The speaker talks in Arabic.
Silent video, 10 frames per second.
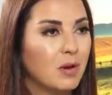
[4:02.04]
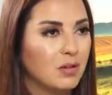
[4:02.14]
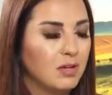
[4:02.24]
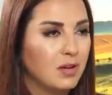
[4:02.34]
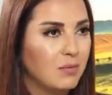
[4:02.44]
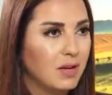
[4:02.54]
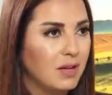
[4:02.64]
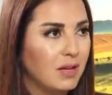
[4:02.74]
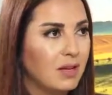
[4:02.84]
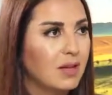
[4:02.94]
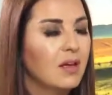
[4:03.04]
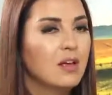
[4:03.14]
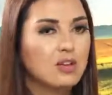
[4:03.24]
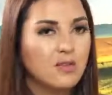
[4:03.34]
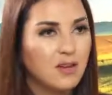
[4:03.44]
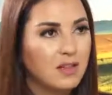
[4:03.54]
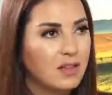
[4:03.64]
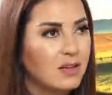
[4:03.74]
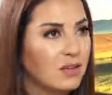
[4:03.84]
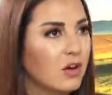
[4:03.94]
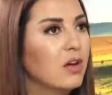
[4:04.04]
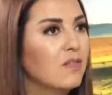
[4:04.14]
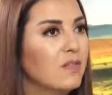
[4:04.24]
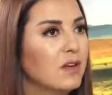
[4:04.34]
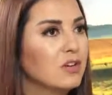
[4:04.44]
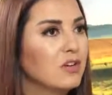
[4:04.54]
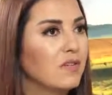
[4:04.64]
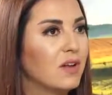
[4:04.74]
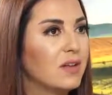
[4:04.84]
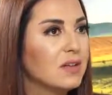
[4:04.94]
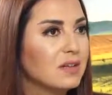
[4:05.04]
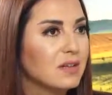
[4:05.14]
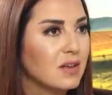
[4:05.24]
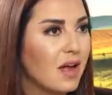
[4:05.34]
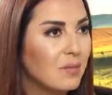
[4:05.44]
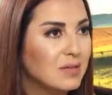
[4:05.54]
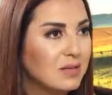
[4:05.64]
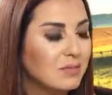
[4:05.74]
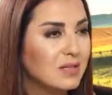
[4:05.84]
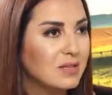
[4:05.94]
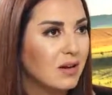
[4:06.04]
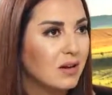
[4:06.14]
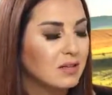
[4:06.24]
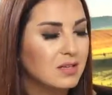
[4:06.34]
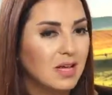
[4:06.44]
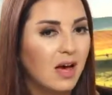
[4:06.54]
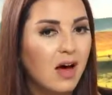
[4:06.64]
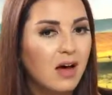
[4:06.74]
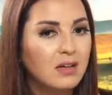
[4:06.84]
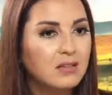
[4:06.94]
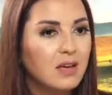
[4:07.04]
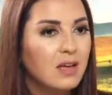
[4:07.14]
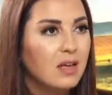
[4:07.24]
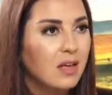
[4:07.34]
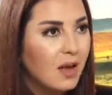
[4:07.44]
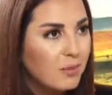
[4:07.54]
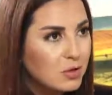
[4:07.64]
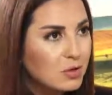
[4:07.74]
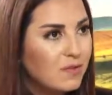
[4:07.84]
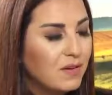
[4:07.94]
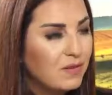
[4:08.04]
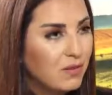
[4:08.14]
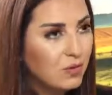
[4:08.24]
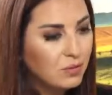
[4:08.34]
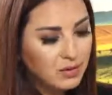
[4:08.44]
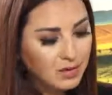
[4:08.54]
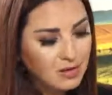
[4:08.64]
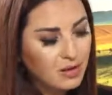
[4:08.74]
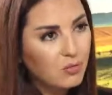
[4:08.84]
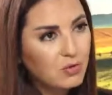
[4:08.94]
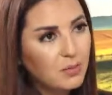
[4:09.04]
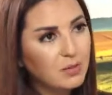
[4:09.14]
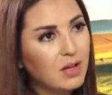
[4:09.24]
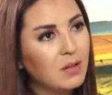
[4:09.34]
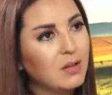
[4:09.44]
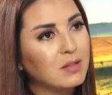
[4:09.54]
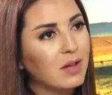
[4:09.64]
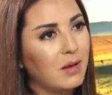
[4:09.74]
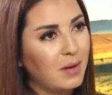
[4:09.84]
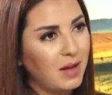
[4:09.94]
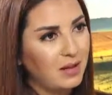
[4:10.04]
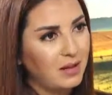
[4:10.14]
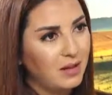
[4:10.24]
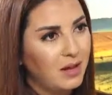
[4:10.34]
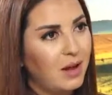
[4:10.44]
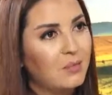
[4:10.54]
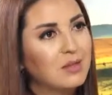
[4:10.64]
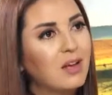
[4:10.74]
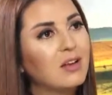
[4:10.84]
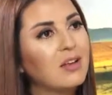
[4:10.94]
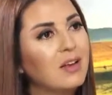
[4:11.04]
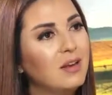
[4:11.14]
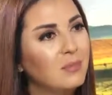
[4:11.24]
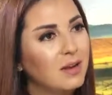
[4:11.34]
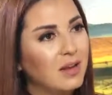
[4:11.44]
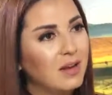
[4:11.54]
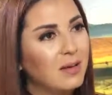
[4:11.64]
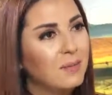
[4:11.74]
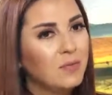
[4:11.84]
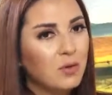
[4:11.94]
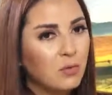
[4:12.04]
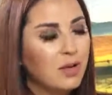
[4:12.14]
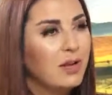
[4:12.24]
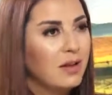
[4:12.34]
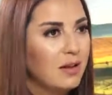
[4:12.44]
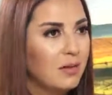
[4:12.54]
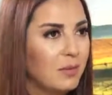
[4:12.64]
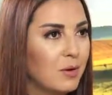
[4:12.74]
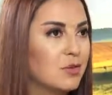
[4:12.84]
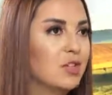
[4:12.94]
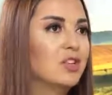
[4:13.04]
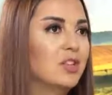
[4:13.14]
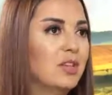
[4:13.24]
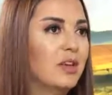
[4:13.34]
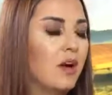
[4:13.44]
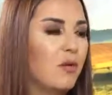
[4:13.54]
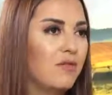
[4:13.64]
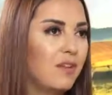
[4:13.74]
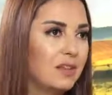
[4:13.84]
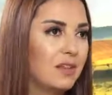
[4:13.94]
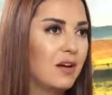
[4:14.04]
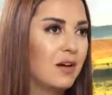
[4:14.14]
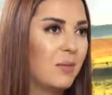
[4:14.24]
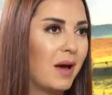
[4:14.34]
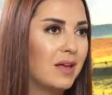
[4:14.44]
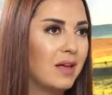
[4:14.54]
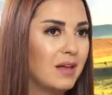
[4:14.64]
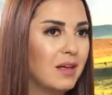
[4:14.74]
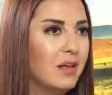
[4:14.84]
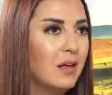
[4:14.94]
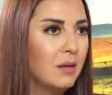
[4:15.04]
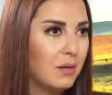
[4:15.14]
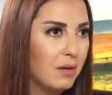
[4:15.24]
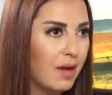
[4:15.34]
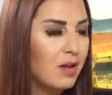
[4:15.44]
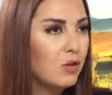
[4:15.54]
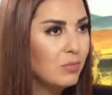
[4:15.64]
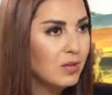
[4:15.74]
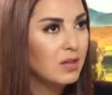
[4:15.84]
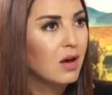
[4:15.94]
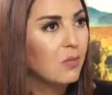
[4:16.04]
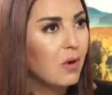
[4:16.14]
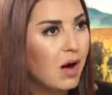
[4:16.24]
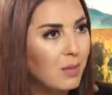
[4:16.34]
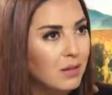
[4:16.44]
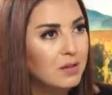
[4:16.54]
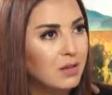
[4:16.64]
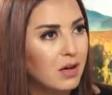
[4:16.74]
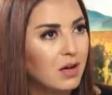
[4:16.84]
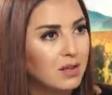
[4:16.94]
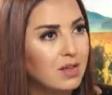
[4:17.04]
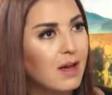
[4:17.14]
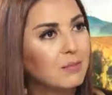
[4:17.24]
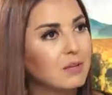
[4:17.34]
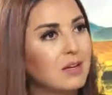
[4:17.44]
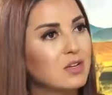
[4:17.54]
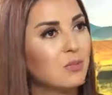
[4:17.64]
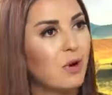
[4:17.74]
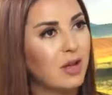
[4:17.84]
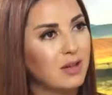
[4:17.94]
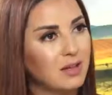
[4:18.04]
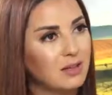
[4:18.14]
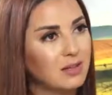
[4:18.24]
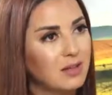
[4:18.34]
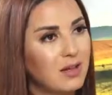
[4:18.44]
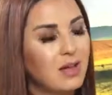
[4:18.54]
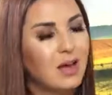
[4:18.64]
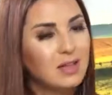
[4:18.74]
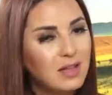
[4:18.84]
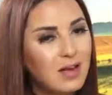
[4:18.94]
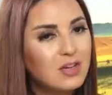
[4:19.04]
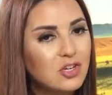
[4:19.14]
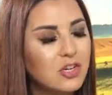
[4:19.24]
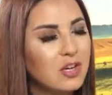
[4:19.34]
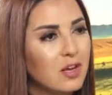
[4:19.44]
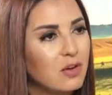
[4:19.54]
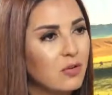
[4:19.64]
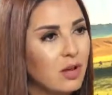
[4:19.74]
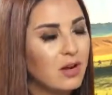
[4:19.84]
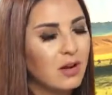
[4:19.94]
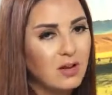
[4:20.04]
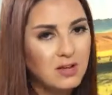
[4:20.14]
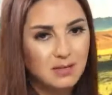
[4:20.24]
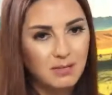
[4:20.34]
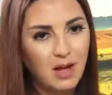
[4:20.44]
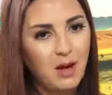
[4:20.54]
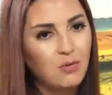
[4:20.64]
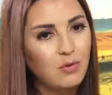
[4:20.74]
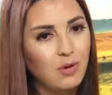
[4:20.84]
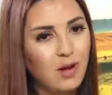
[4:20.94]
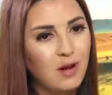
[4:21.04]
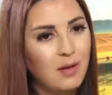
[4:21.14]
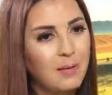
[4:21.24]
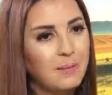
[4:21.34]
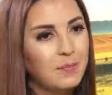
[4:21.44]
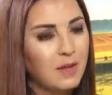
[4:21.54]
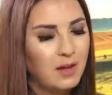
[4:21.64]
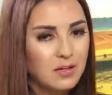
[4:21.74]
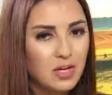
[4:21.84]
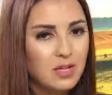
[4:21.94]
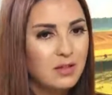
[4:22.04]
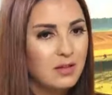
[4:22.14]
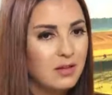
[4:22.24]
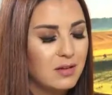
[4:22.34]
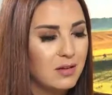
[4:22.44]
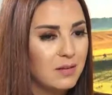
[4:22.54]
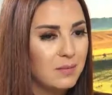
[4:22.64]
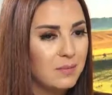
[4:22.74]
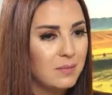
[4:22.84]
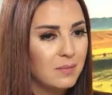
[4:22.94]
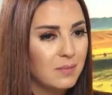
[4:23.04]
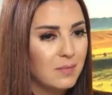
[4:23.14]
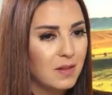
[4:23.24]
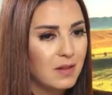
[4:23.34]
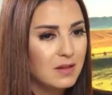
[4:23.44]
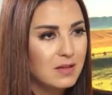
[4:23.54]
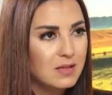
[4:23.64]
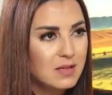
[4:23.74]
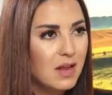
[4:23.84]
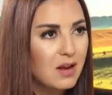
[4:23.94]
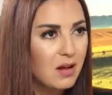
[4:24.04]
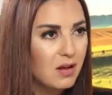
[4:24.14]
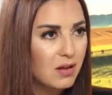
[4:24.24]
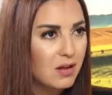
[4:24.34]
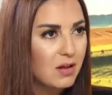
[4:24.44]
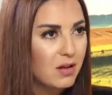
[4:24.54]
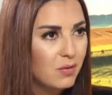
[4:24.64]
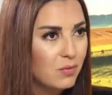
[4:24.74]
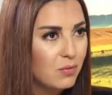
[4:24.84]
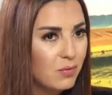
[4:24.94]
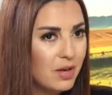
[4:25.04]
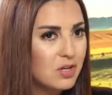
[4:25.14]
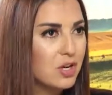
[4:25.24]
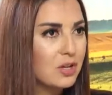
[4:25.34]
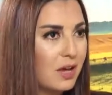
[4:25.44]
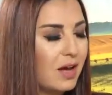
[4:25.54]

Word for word: مناطق لبنانيه شفنا الدنيا طايفه شفنا ناس انحبست بالسيارات ساعات يعني عم نشوف الفقر والتعتير اليوم مش عم بيطال منطقه معينه عم بيطال كل لبنان يعني كل موجة شتاء أو فترة معينة كانه بيتضوى على منطقه قد ايه عم تعيش معاناه قد ايه هالشيء كله نحن لازم نحوله ل عن جد لشيء ايجابي صلاة إيه. ورجاء